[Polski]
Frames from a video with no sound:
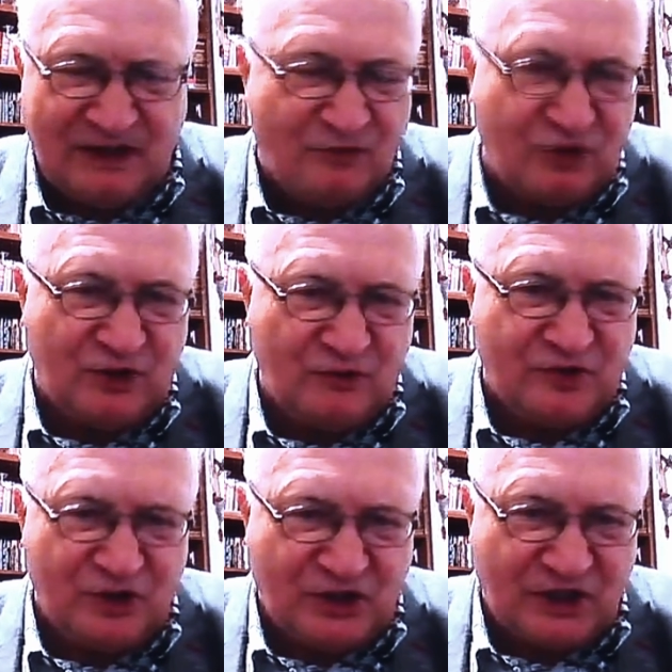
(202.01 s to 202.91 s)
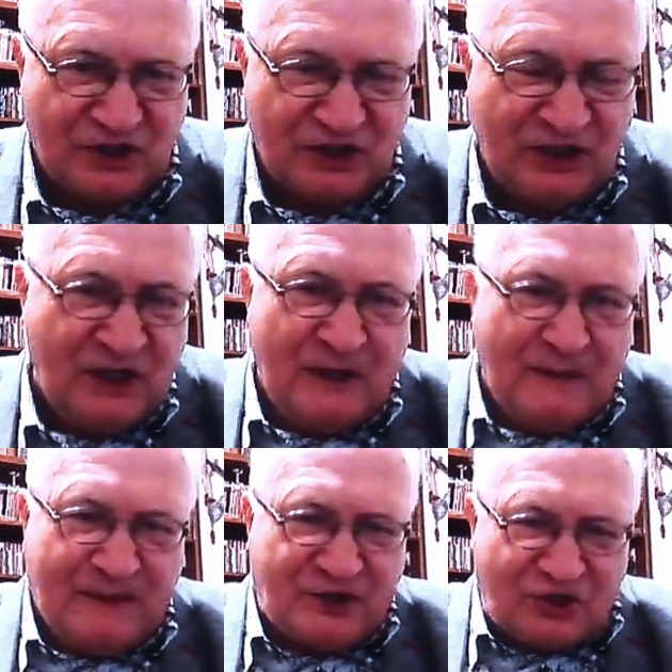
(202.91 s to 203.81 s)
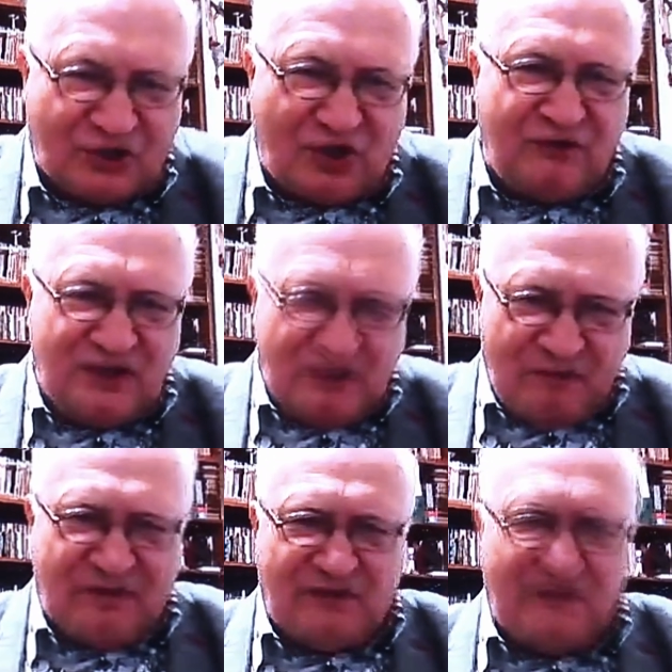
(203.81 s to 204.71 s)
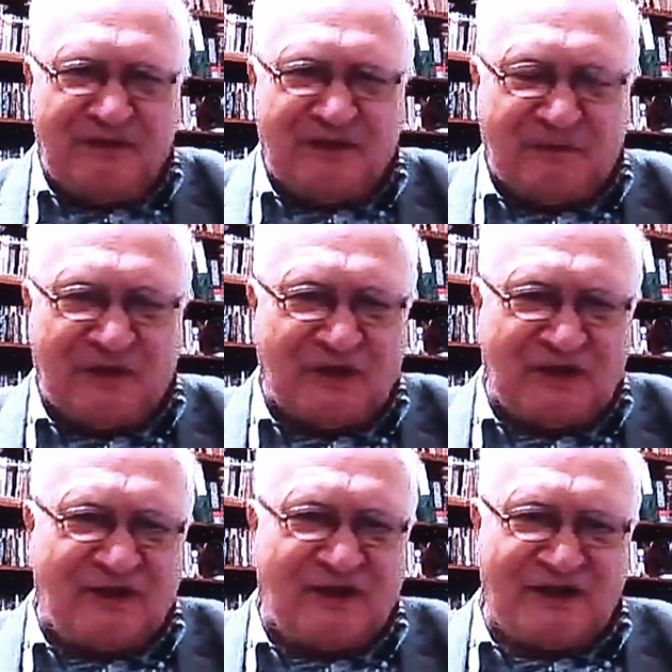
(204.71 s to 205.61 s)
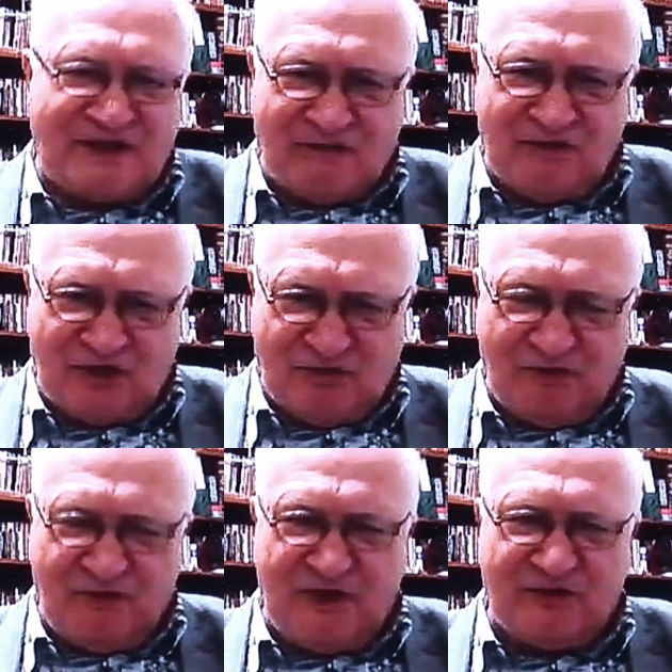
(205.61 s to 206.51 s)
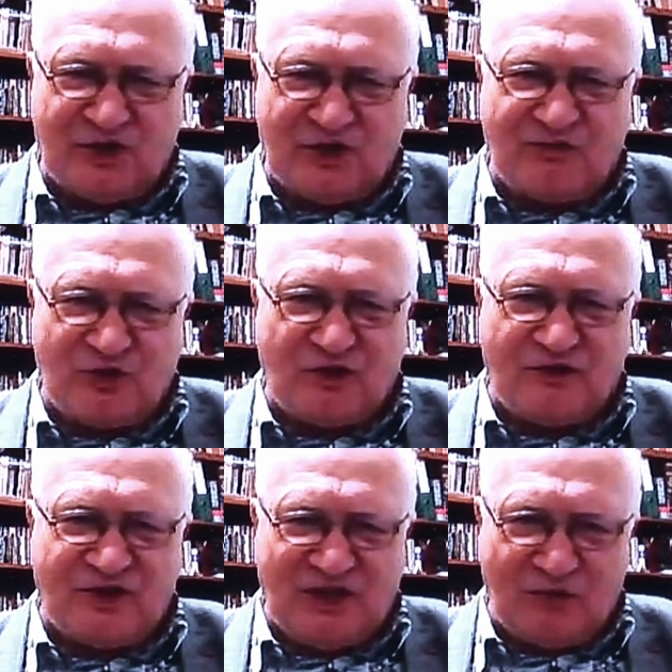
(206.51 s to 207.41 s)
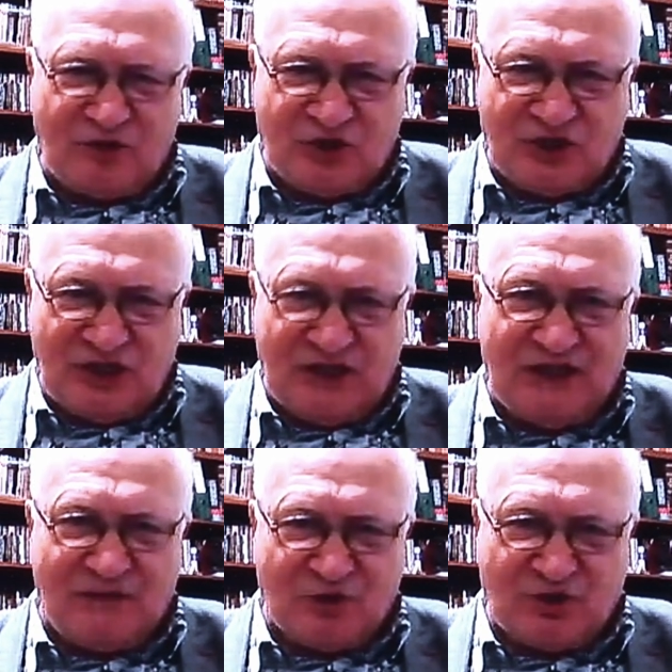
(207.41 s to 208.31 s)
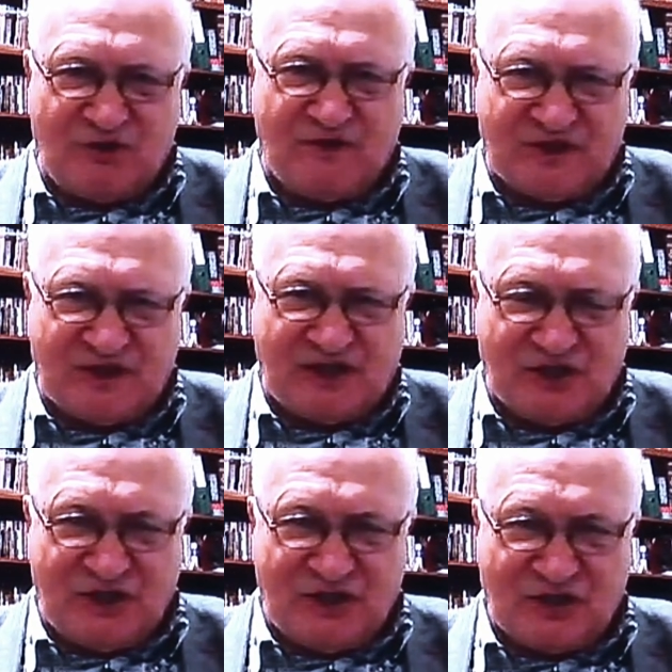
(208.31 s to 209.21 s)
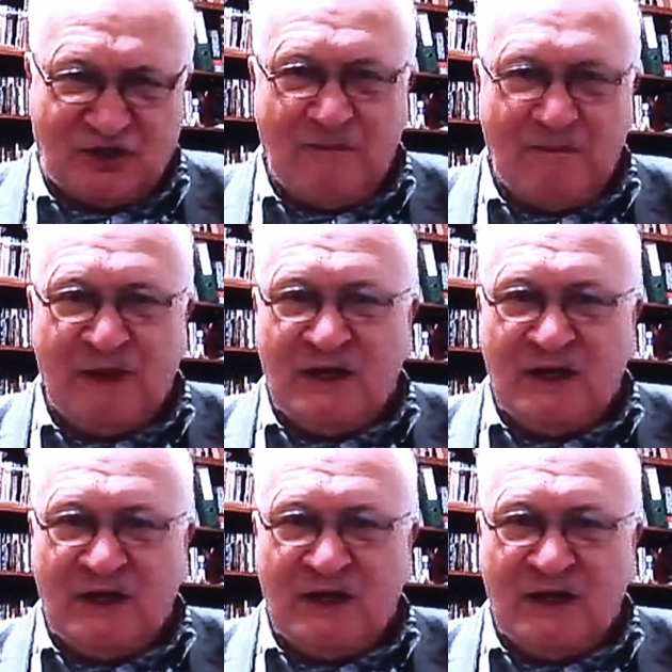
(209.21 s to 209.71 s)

Dla młodych ludzi też nie. Także szkoły nie były tym niebezpieczeństwem. Natomiast cały czas mówiłem, że trzeba przygotować nauczycieli na możliwość zakażenia się.